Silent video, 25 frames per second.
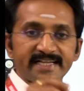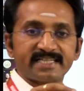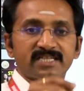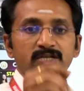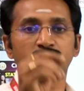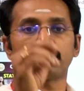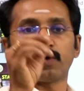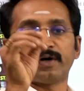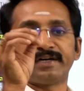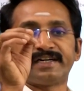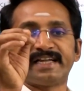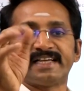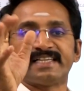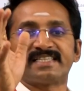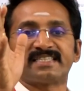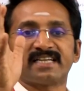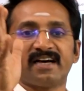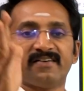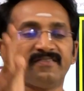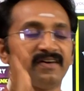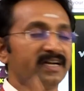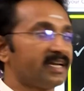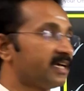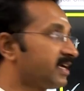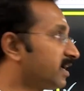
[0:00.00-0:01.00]
சிக்ஸ் டுவெண்ட்டி
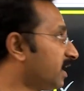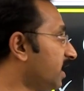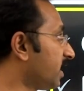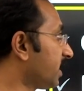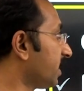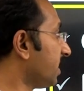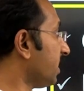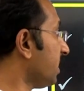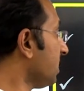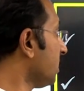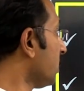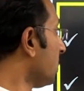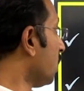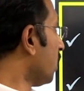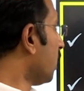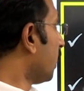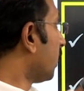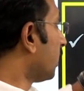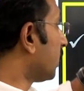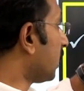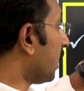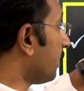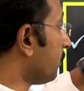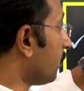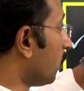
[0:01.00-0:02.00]
செவன் அவனுக்காக
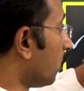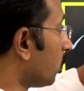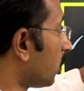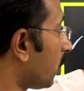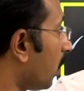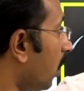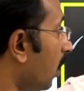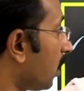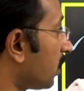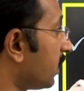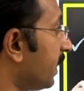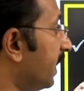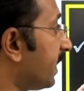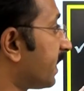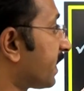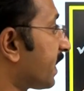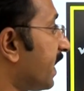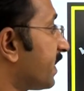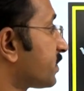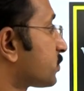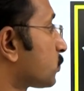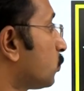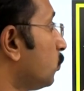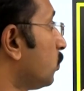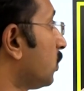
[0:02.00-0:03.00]
நாம் ஒரு ஆன்லைன்
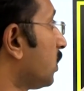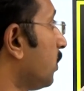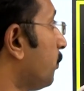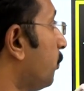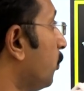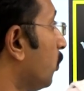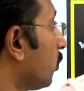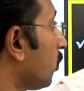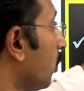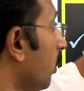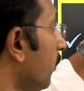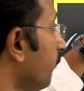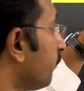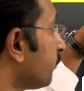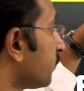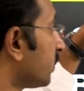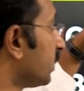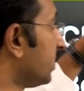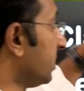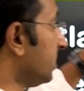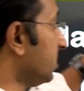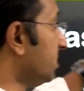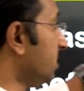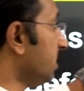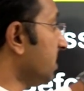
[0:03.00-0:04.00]
கிளாஸ் கொடுக்க போகிறோம்
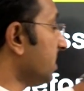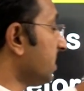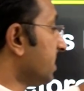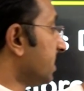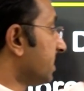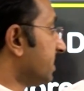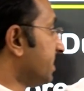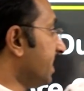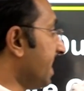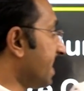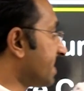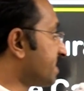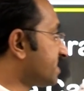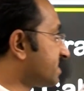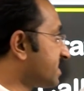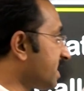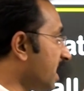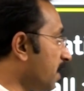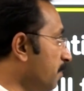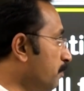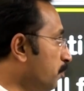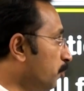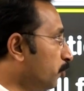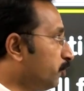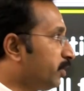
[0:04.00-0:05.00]
இது
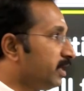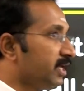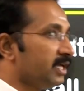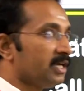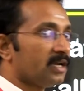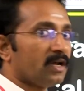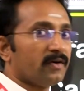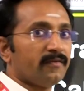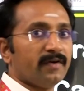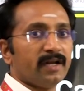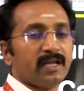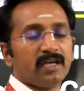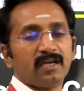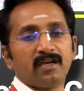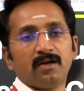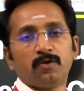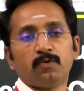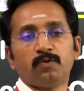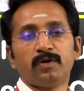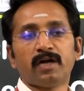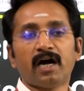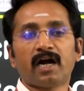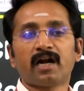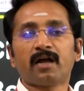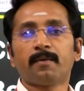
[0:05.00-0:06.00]
எக்ஸாம் முடிகிற வரைக்கும்
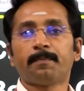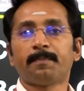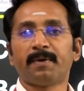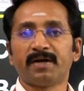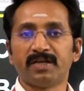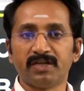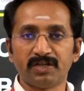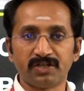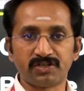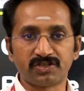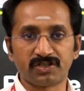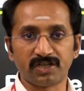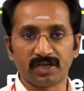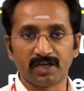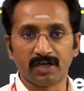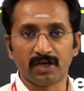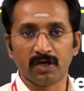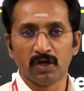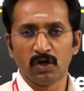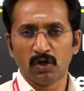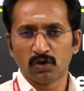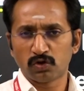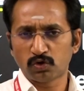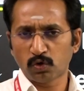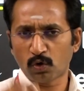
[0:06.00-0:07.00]
உண்டான பயிற்சி
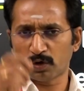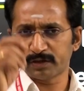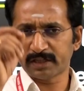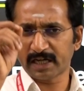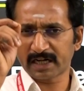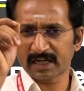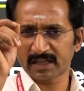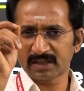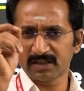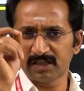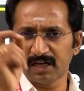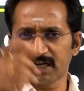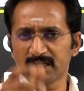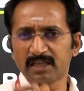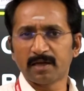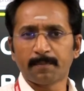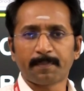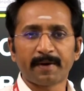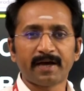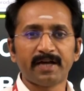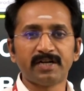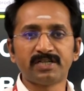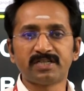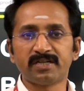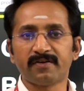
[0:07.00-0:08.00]
தொடர்ந்து அந்த
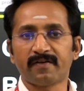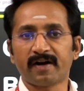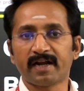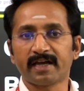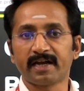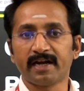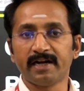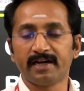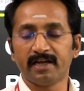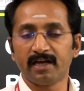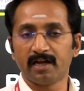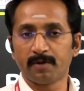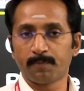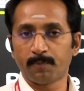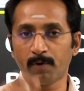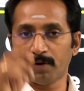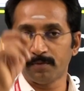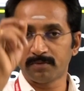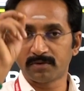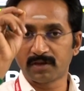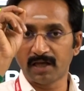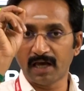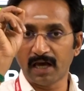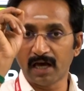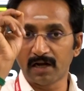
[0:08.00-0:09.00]
பயிற்சி வழங்கிட்டே
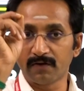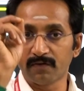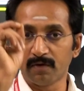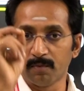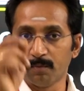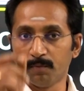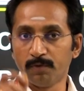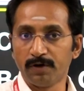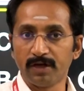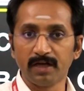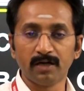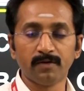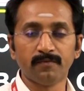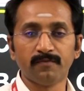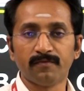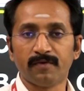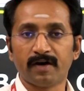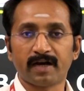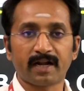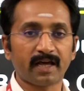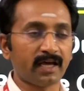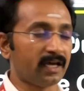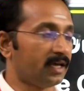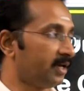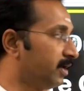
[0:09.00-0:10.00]
இருப்போம் தேர்வு முடியும்
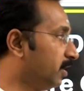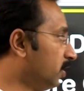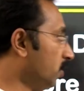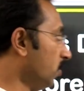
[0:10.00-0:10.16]
வரை